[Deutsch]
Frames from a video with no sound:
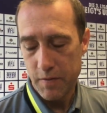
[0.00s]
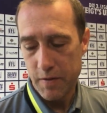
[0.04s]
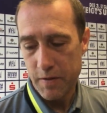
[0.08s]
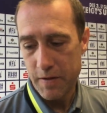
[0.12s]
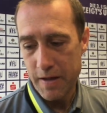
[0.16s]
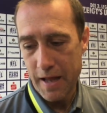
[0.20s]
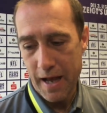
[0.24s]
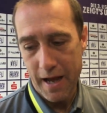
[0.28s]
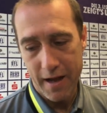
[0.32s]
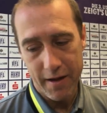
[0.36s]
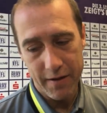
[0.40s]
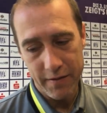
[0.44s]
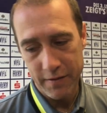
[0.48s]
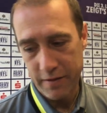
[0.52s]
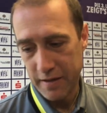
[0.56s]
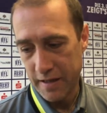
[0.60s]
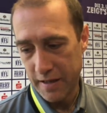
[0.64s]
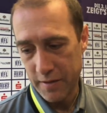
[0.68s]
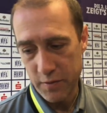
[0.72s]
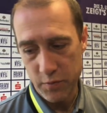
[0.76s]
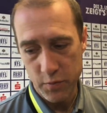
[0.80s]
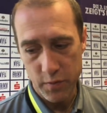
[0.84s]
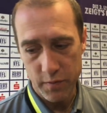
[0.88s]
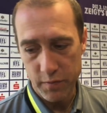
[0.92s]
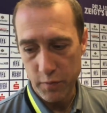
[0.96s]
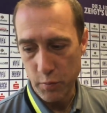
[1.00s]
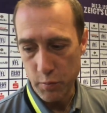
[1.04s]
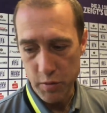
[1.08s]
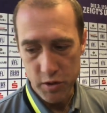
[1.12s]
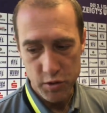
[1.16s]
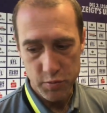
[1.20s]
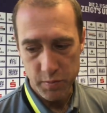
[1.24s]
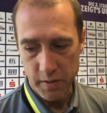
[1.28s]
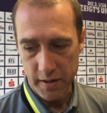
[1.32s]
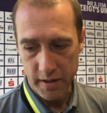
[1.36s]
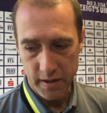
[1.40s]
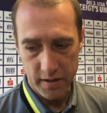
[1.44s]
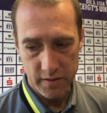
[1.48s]
Ja, also ich kann nur von mir
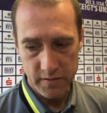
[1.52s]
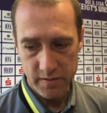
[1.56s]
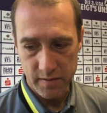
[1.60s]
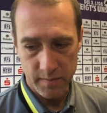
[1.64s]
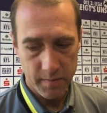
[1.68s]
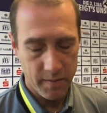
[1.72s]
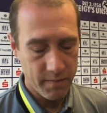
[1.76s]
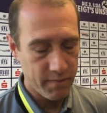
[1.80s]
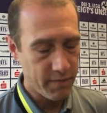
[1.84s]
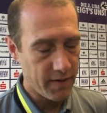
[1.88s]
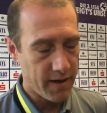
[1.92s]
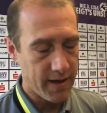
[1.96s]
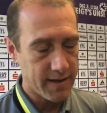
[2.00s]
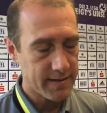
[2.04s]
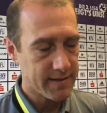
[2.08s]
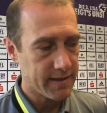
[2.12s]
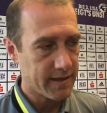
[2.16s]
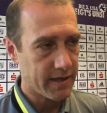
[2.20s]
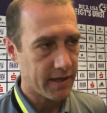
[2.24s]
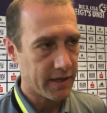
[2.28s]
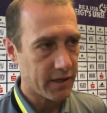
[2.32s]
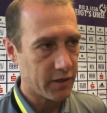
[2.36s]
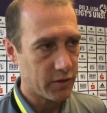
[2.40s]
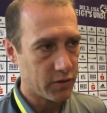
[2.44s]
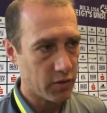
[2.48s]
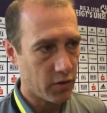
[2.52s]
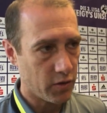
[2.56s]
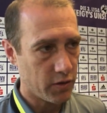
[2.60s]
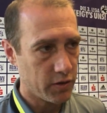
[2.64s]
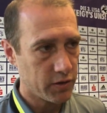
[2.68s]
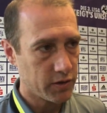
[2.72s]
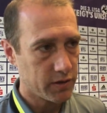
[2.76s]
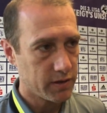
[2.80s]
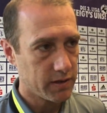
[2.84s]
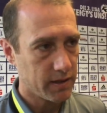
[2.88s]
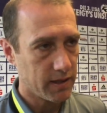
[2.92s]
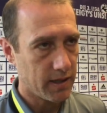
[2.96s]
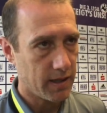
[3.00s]
sprechen. Also ich bin wahnsinnig
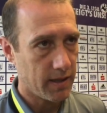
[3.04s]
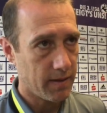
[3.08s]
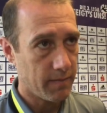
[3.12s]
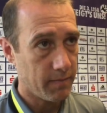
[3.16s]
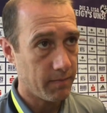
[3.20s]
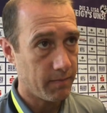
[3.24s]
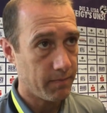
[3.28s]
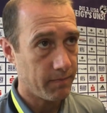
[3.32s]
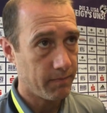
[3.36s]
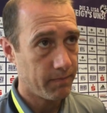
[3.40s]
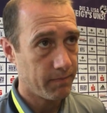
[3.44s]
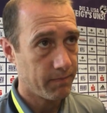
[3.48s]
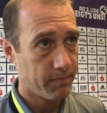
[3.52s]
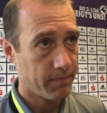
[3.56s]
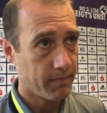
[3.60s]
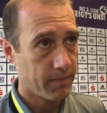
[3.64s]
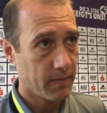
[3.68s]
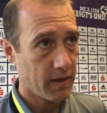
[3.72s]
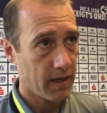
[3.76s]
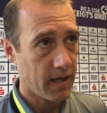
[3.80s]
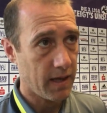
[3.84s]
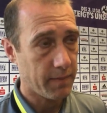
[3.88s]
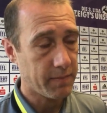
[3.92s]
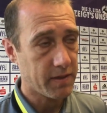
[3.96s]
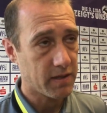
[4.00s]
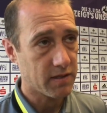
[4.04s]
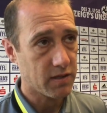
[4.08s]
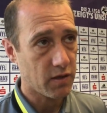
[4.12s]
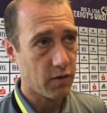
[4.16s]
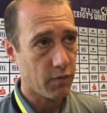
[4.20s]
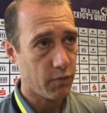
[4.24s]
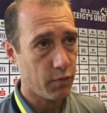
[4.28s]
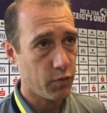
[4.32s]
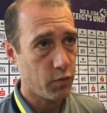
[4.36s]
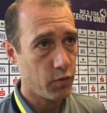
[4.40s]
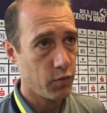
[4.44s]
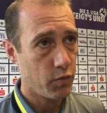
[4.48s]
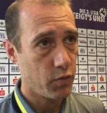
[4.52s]
enttäuscht. Ähm, ich habe das
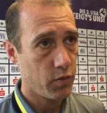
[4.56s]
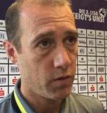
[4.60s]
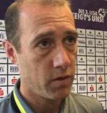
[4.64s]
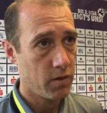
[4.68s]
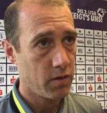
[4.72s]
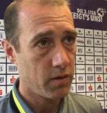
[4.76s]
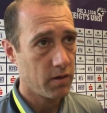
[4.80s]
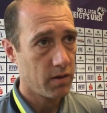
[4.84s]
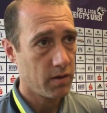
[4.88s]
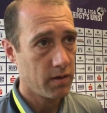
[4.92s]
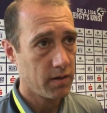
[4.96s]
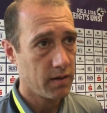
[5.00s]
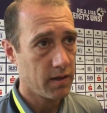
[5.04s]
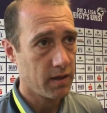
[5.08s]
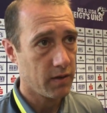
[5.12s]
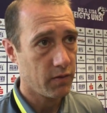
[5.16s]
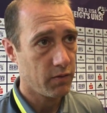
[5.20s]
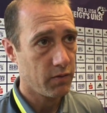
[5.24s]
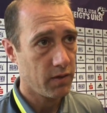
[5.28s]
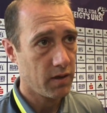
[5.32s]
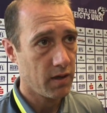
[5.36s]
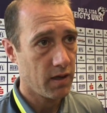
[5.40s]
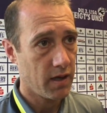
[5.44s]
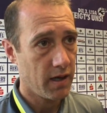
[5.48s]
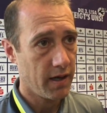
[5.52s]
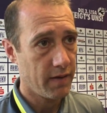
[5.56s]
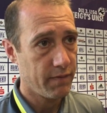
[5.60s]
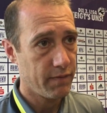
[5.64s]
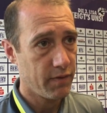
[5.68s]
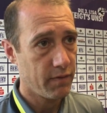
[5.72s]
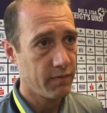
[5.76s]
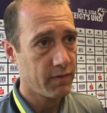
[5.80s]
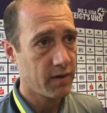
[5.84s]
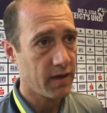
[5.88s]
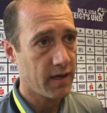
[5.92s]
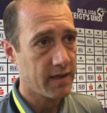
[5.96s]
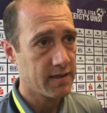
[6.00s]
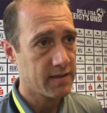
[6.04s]
Gefühl, dass wir
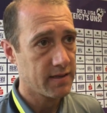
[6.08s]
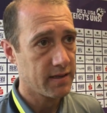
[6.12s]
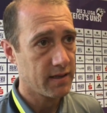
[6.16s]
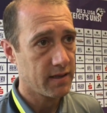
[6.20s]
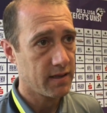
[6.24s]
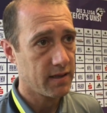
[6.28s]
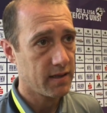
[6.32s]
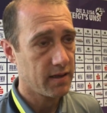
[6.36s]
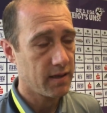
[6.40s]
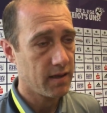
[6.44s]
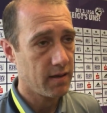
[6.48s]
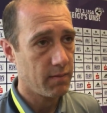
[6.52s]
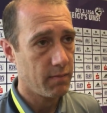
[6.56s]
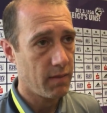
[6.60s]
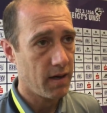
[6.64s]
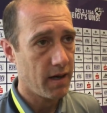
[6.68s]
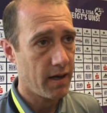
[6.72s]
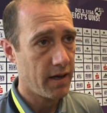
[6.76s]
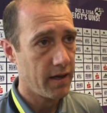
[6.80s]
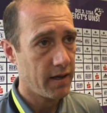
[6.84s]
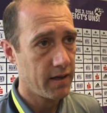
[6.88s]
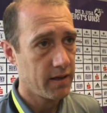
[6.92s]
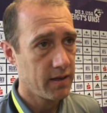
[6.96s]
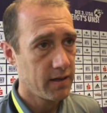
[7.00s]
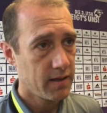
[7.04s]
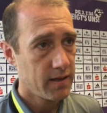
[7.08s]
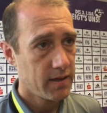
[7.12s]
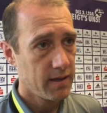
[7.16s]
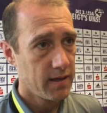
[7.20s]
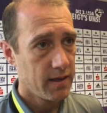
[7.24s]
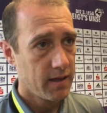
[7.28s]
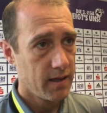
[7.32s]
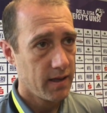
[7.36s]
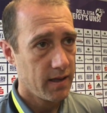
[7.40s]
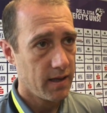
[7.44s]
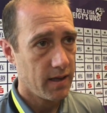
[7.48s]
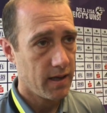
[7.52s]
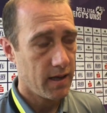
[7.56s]
35 halt äh, Mal
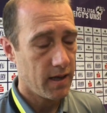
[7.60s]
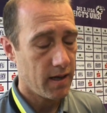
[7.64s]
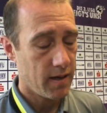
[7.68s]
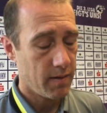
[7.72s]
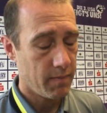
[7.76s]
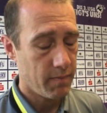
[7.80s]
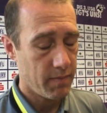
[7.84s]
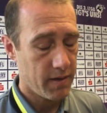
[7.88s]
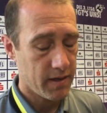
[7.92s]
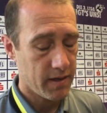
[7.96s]
ähm,